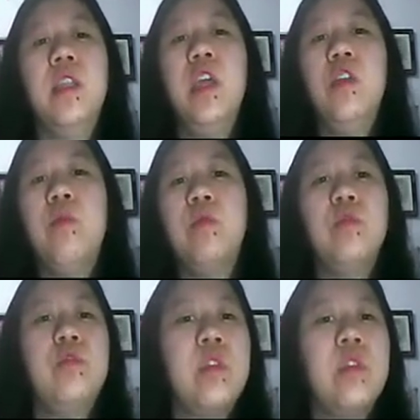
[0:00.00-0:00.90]
Dia
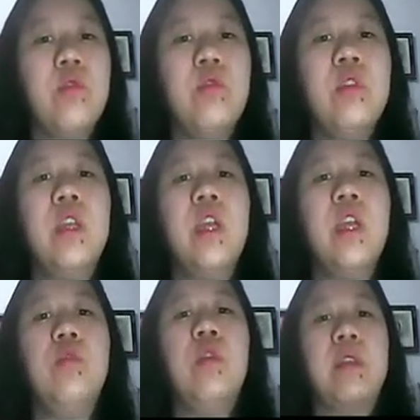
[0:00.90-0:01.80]
27 tahun,
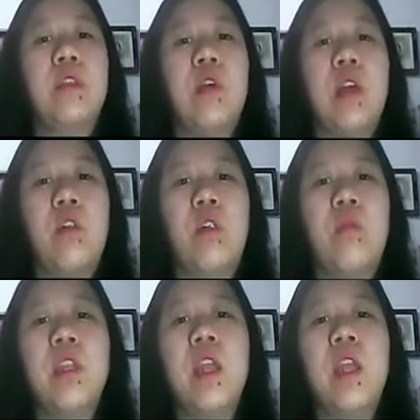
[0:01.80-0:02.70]
G2 per 1 A0,
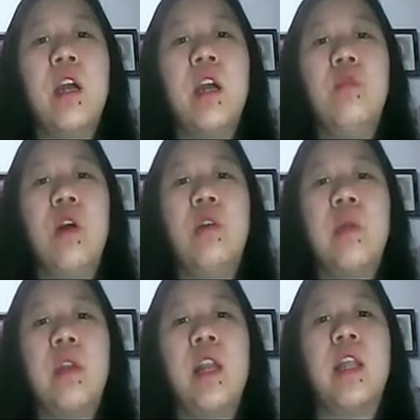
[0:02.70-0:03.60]
Berarti anak kedua udah
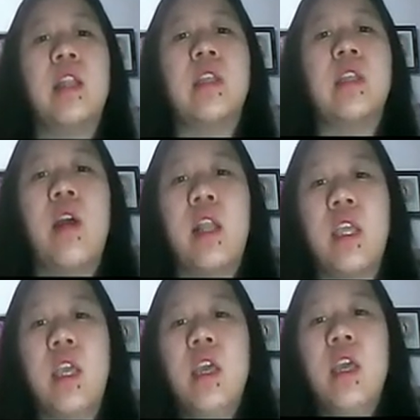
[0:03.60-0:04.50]
pernah ngelahirin satu
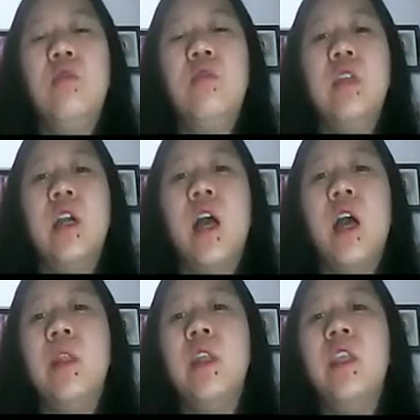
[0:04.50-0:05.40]
kali. Usia
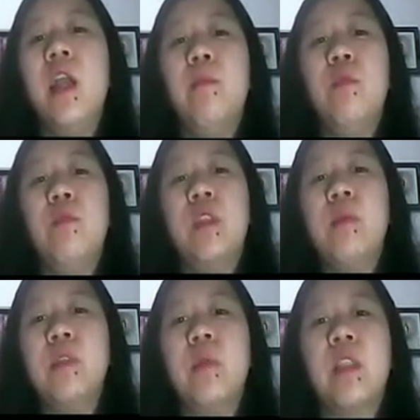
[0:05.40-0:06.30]
kehamilan 30, berarti
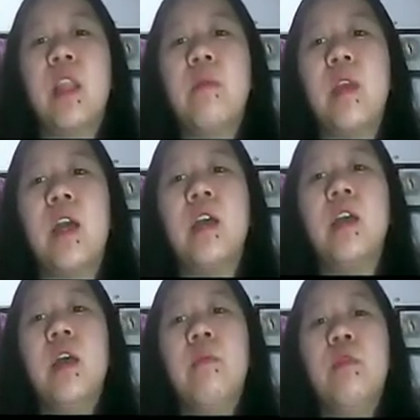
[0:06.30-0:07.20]
masih preterm ya.
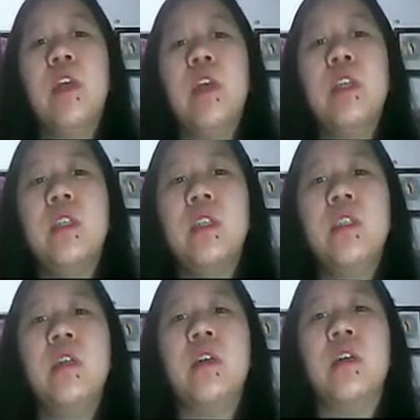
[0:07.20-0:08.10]
Perutnya
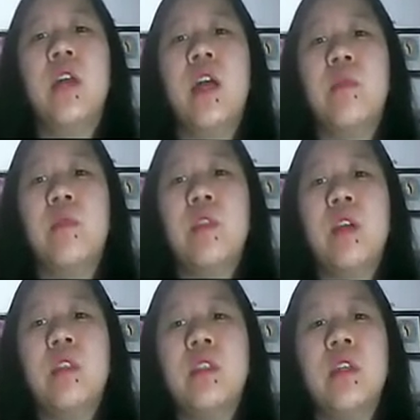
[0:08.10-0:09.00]
kenceng-kenceng. Nah,
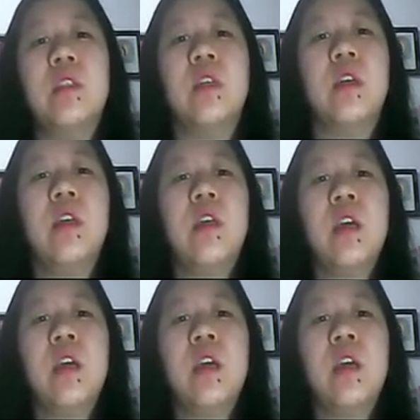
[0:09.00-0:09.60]
perutnya kenceng-kenceng.